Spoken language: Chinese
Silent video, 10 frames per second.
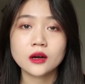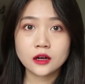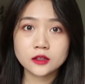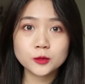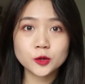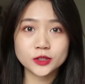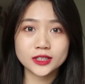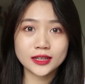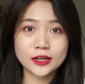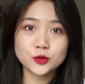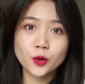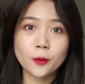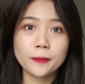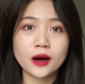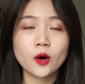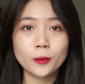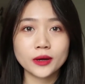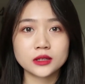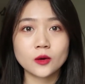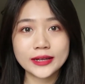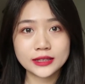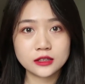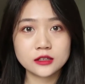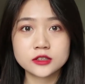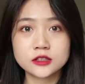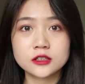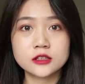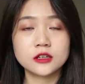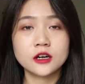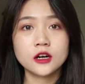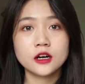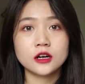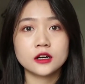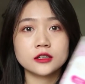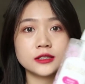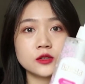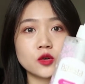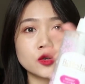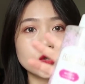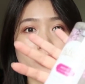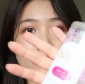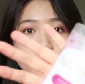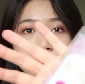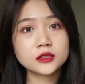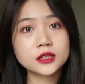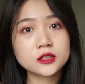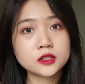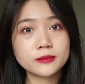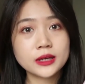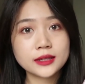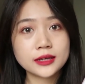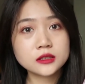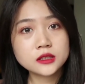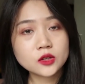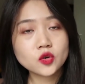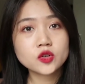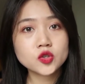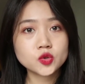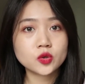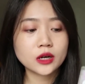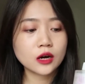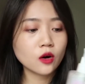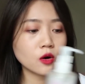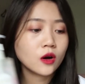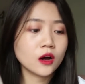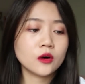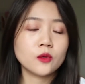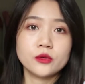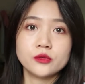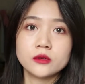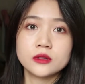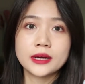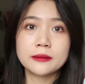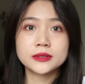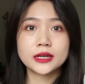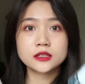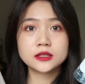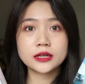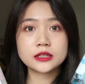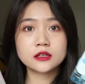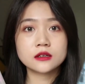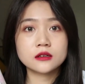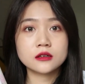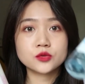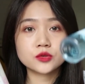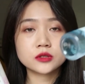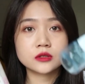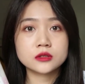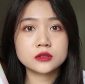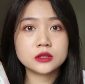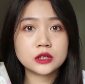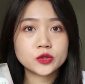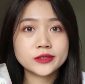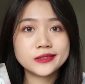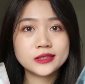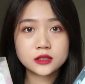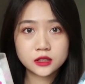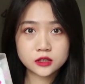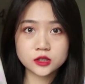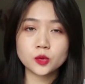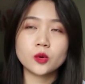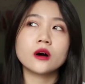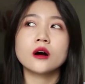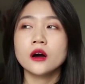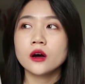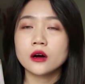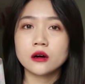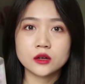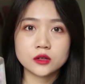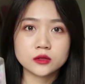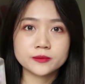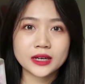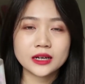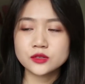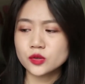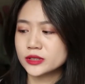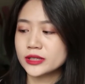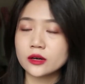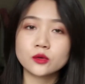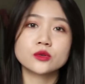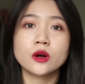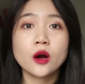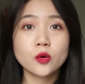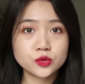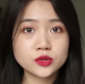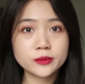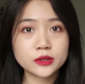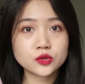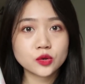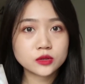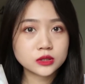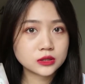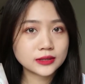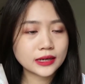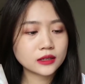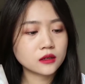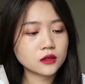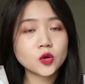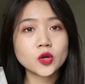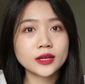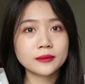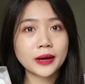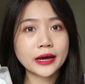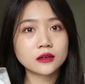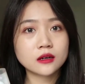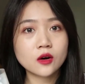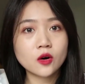好，那我们首先。在来说红榜，红榜的话，第一个是这个呃卸妆水，这个是曼丹的卸妆水，然后我用了他们家之前这个就是眼唇卸，这个是我呃很久之前我就是我去日本的时候自己在那个药妆店买的，然